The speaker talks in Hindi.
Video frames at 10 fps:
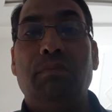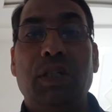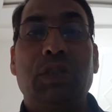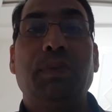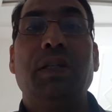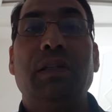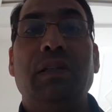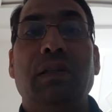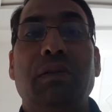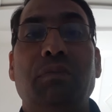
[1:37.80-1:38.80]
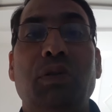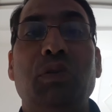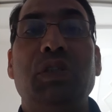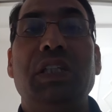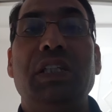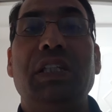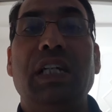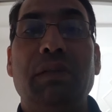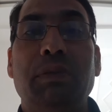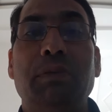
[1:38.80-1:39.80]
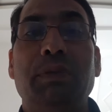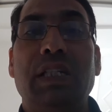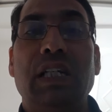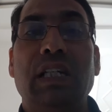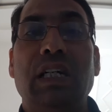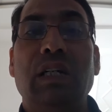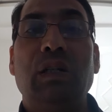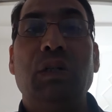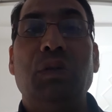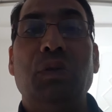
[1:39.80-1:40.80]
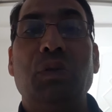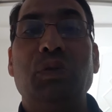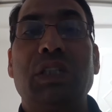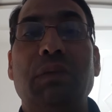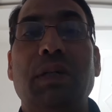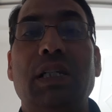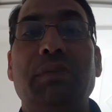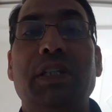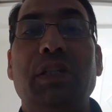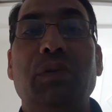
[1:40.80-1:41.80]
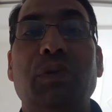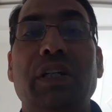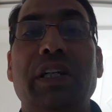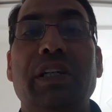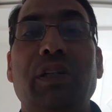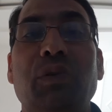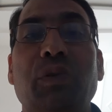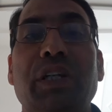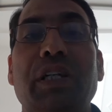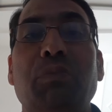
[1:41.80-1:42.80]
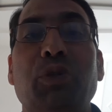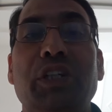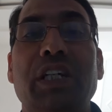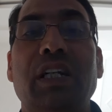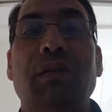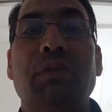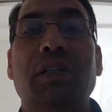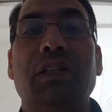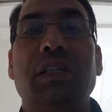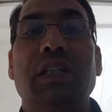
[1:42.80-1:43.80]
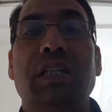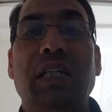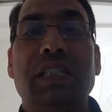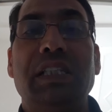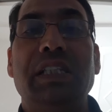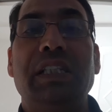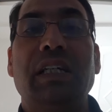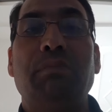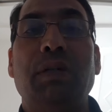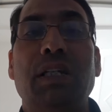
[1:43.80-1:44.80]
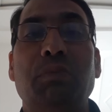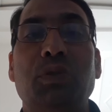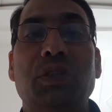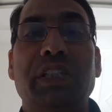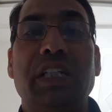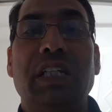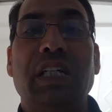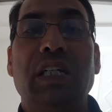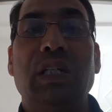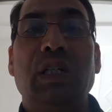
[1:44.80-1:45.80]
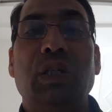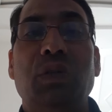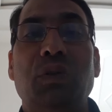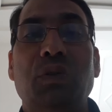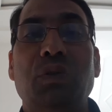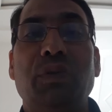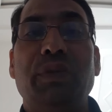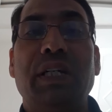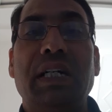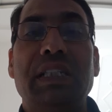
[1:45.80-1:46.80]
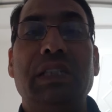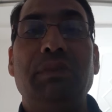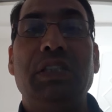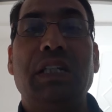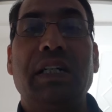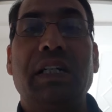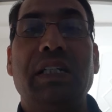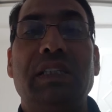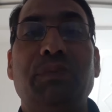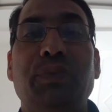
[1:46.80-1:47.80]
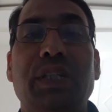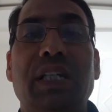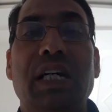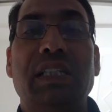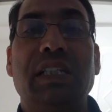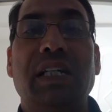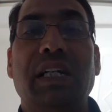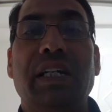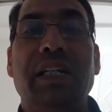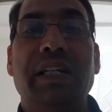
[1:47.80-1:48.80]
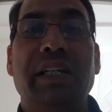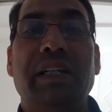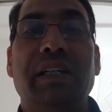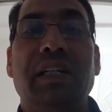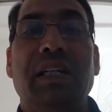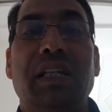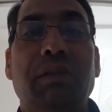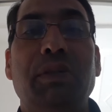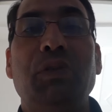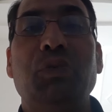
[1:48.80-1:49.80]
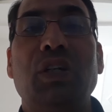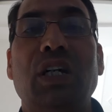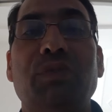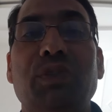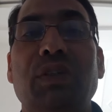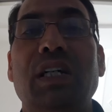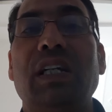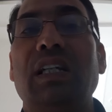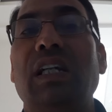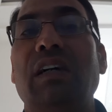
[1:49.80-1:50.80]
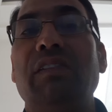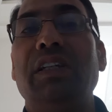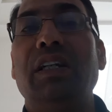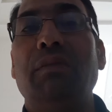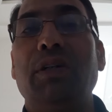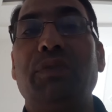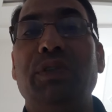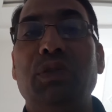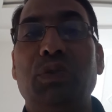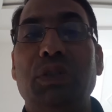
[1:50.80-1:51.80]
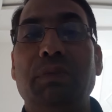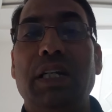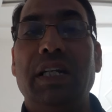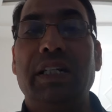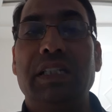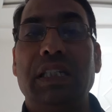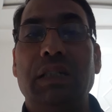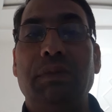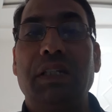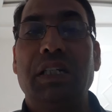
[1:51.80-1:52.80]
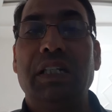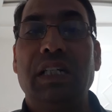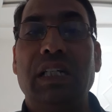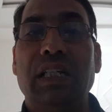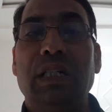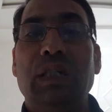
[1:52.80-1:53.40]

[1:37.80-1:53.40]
बचपन बहुत ही गरीबी में बीता था और उसके बाद में इन्होंने इनको एक मुनिया नामक दासी ने इनका पालन पोषण किया था और वे काशी में जाकर के जब विद्यार्जन करने लगे तभी उनका विवाह रत्नावली नामक विदुषी महिला के साथ में कर दिया था